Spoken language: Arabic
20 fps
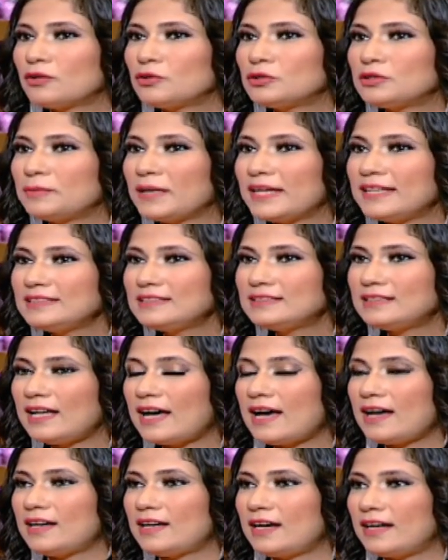كنت بحس
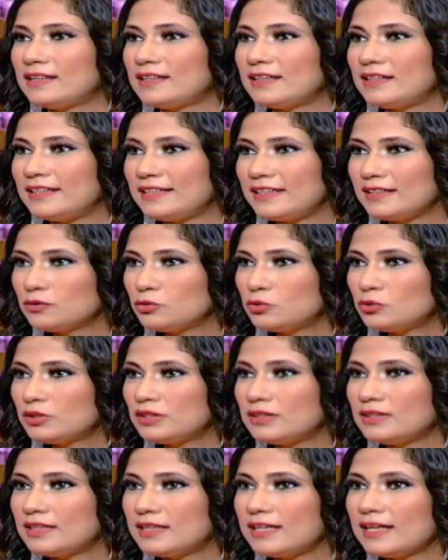لا انا ليا
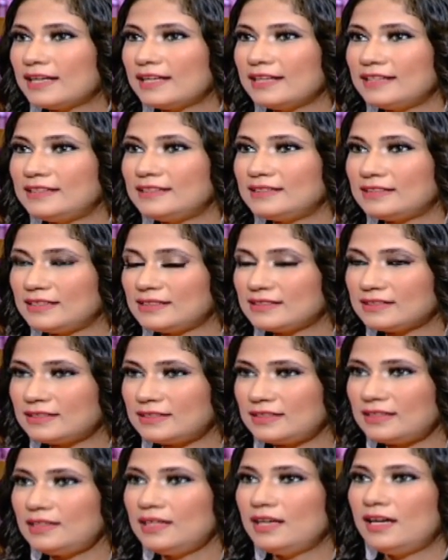دور ان انا اخلي الناس
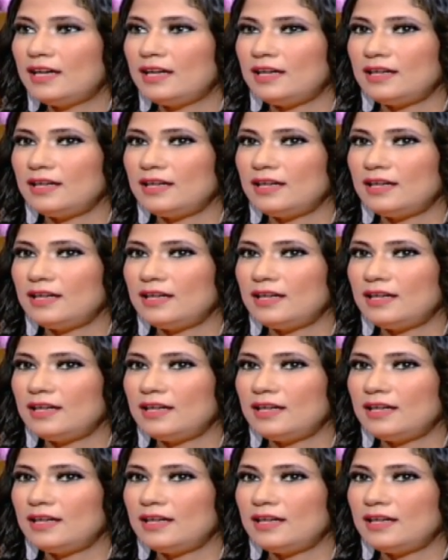دي